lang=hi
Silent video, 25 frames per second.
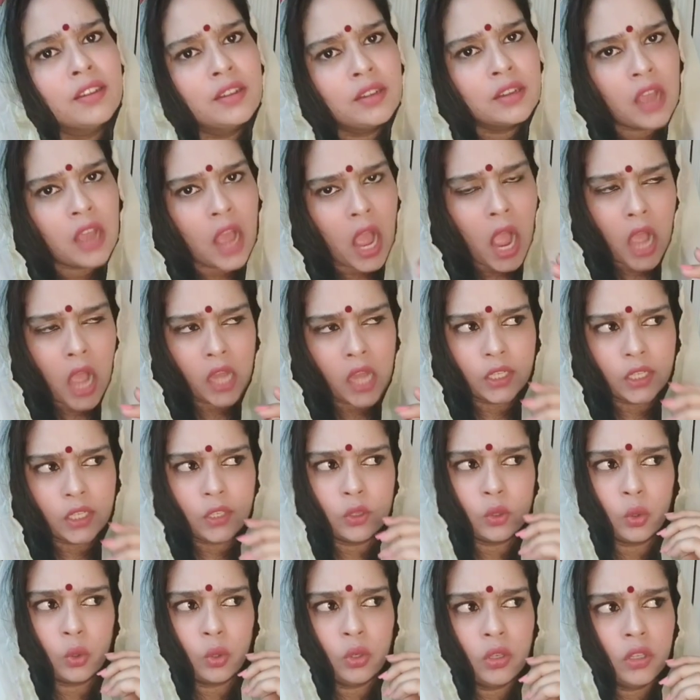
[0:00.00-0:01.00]
हाँ नहीं
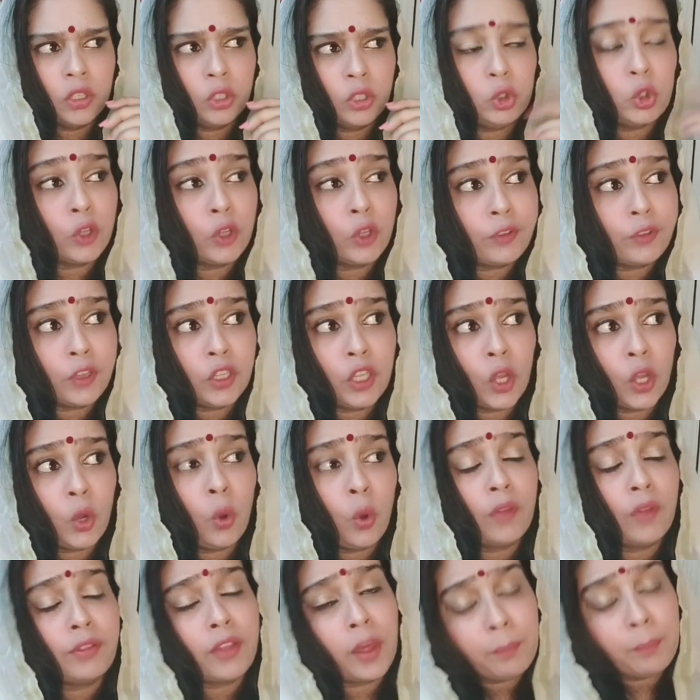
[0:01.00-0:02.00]
तो जिसे
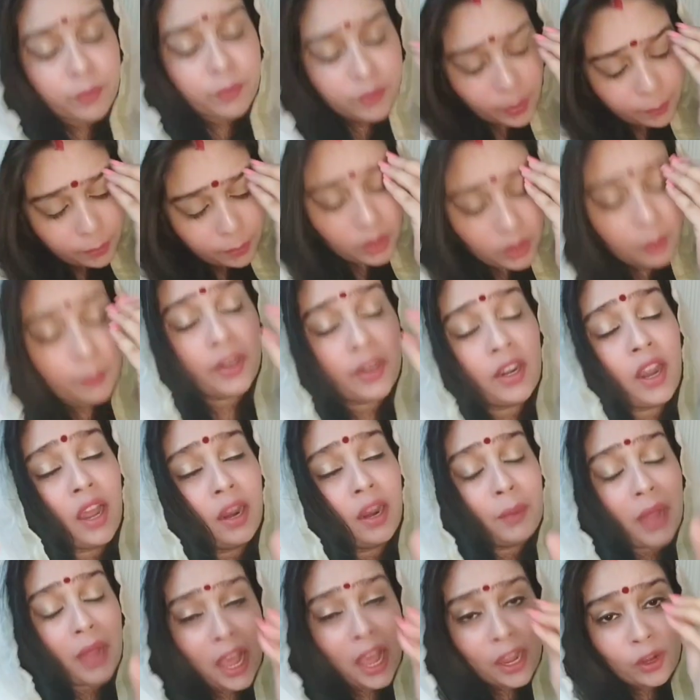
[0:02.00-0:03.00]
देखो सब सभी मना
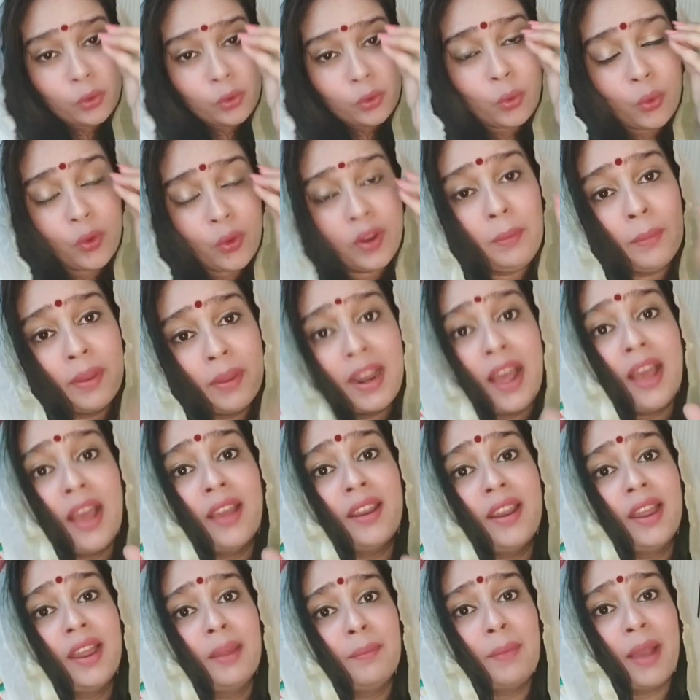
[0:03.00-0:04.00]
हर कोई मना
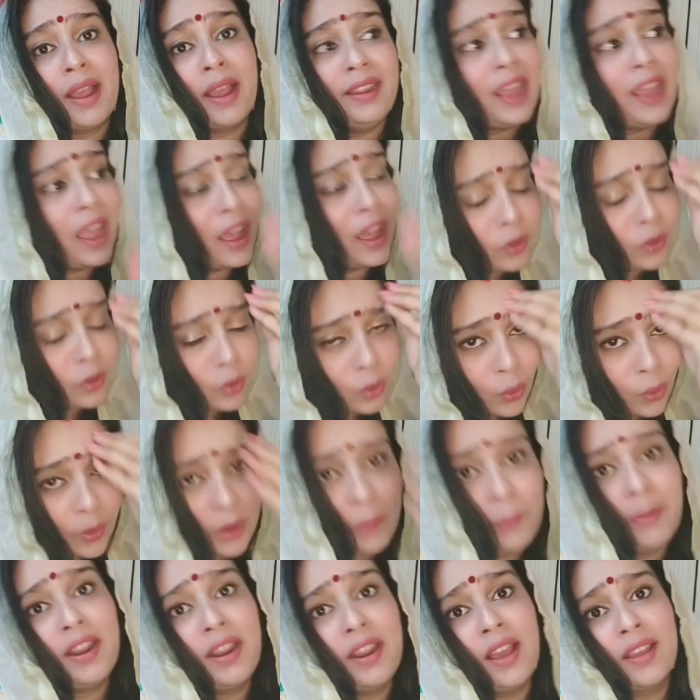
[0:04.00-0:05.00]
रहा है भाई हर कोई
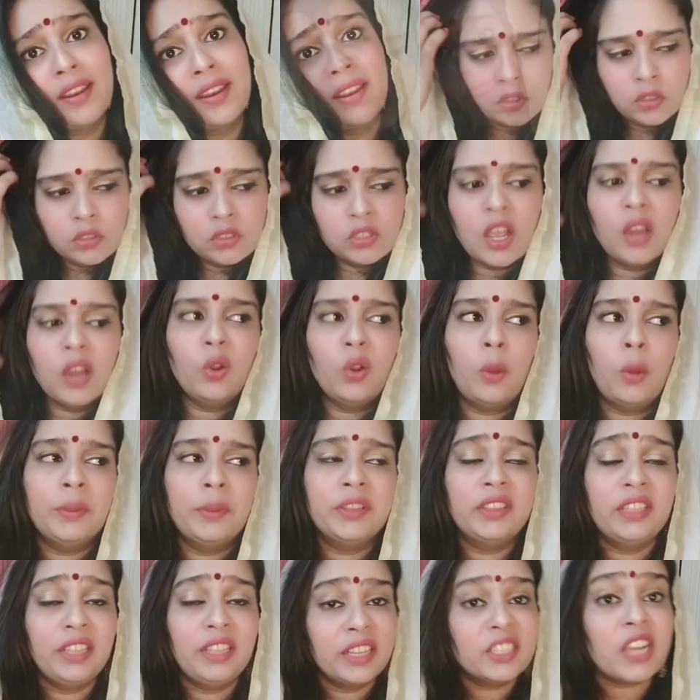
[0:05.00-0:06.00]
मना रहा है चलो अभी
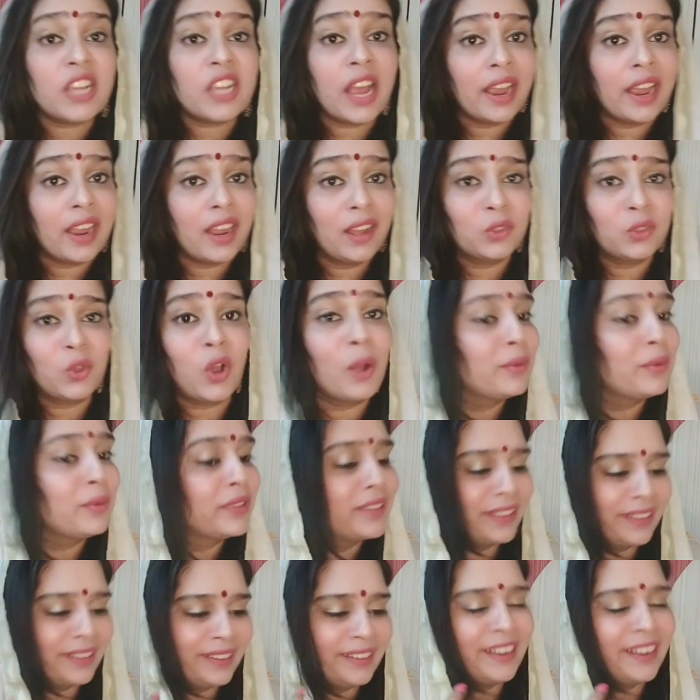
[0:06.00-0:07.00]
तीज आएगा तो हमें
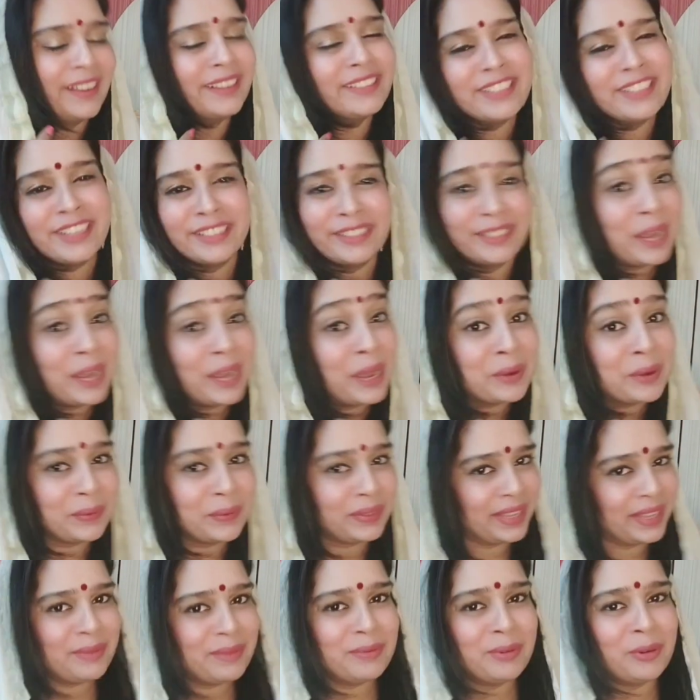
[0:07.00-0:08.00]
देखना अच्छा तैयार
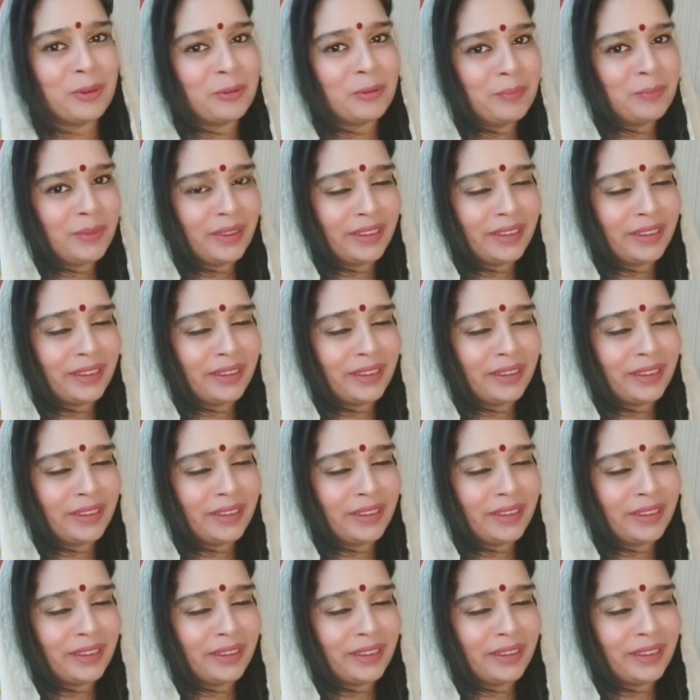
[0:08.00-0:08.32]
होता है